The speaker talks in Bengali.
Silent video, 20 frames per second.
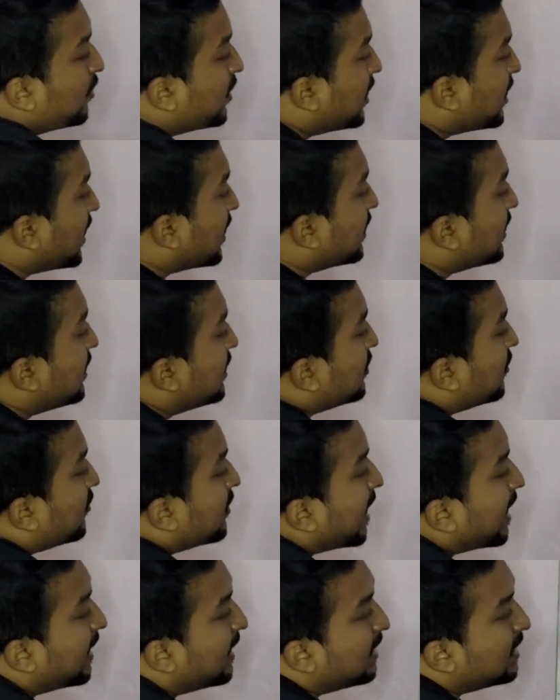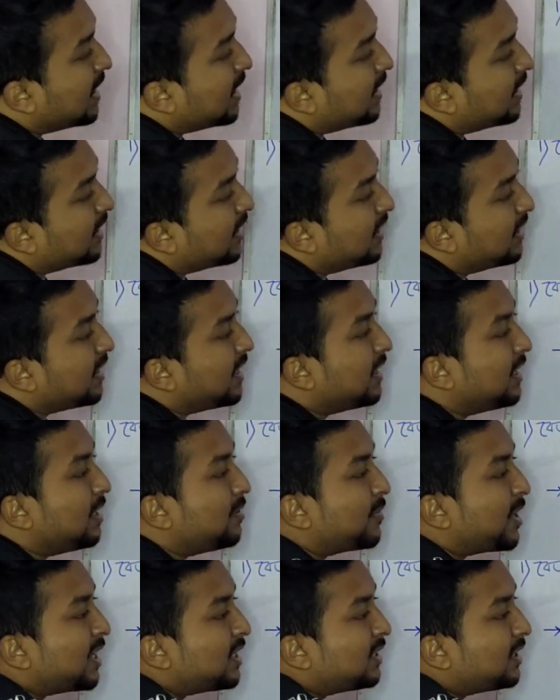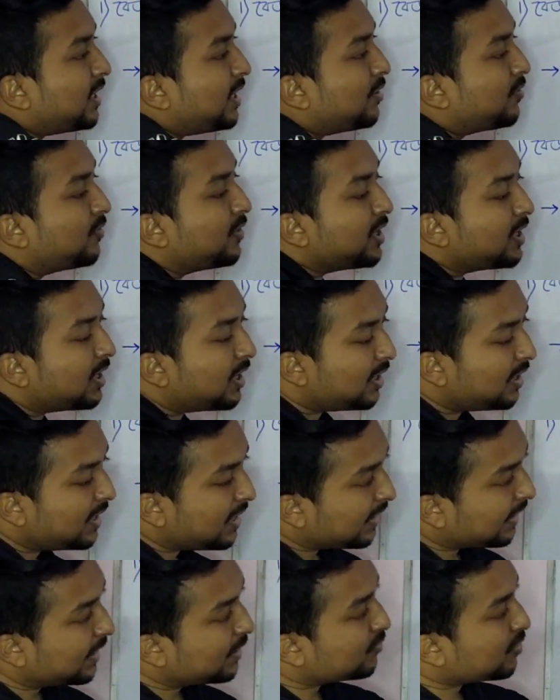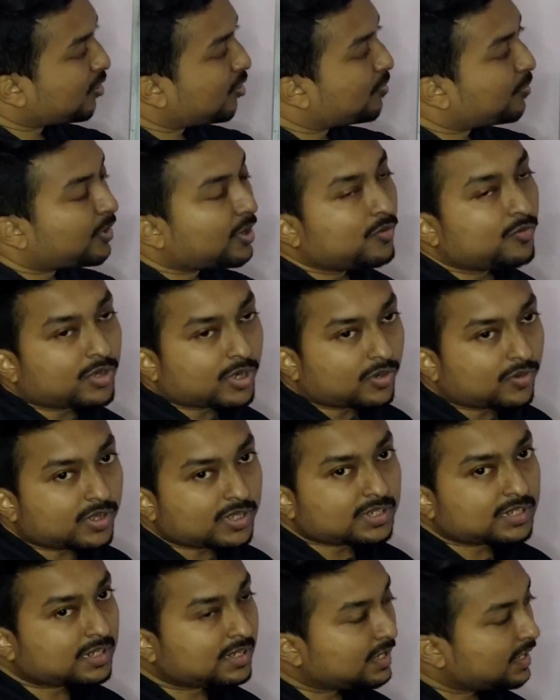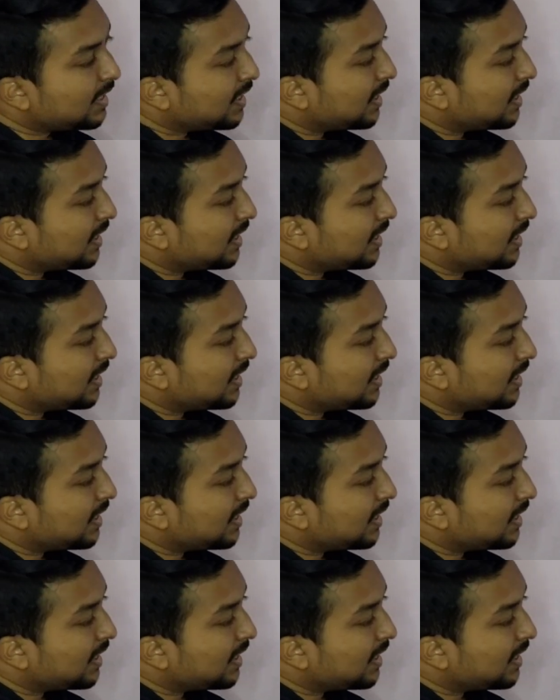খুঁটিটা তিনি যখন একই জায়গা থেকে দেখলেন মাঝখানে খুঁটিটা কিছুটা ওপরে উঠে রয়েছে